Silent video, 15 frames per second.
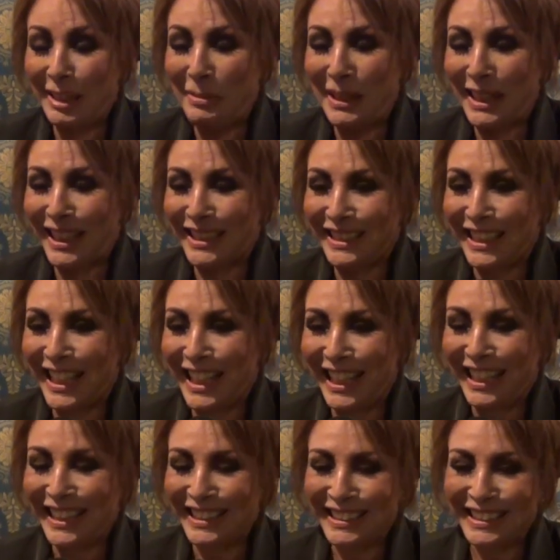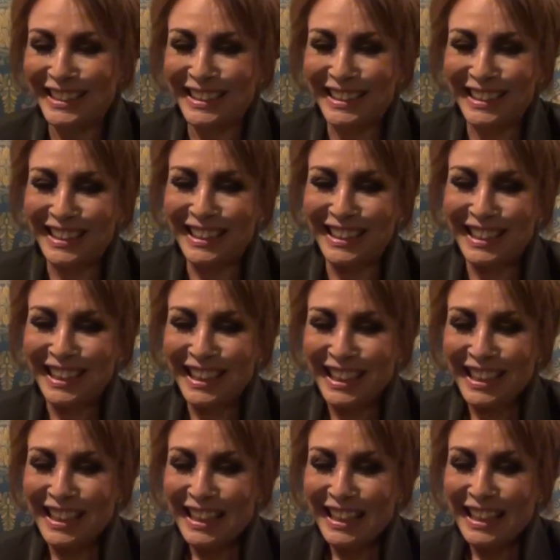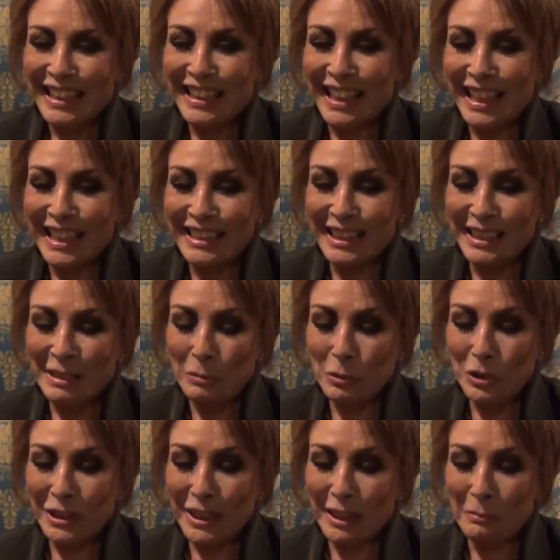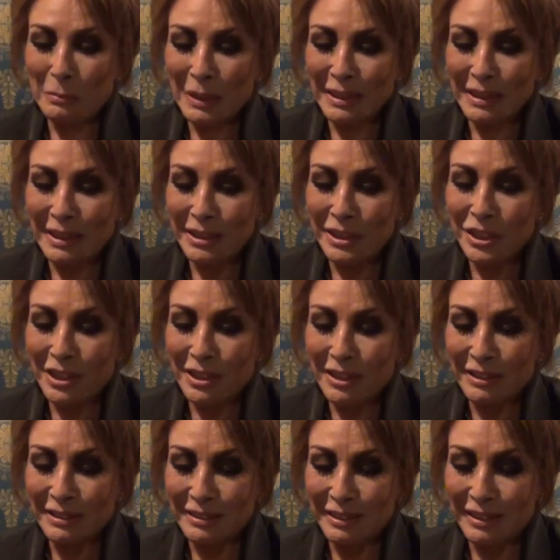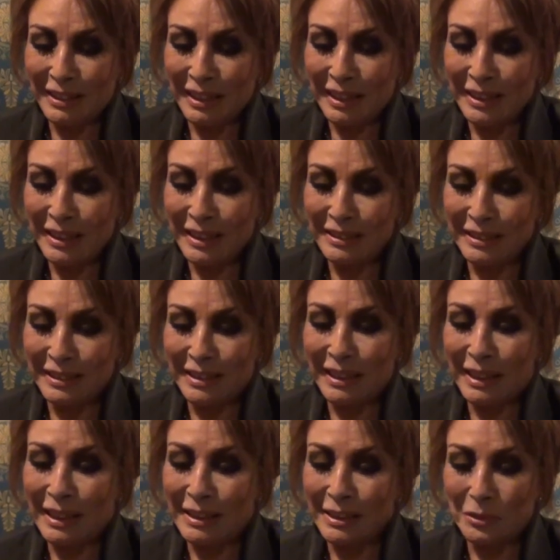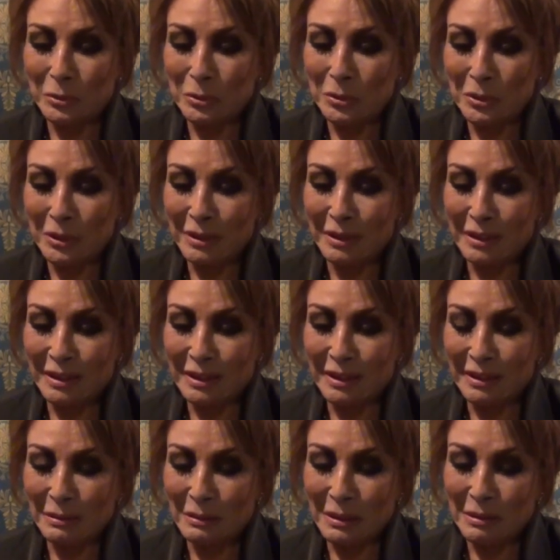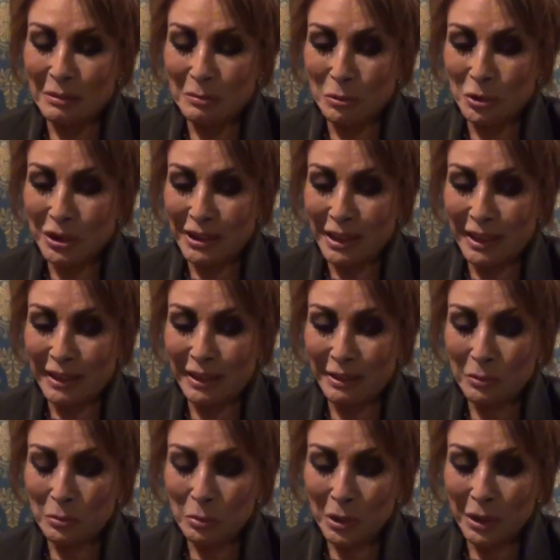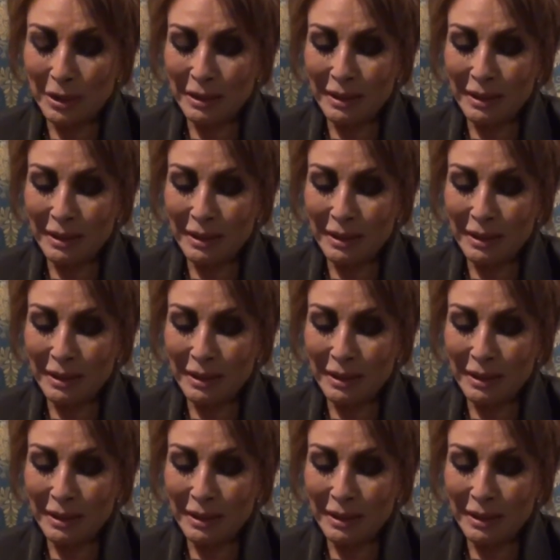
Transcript: كمان يعني يعني مستقبلنا إن شاء الله على أيدي هيكون آه، مزدهر و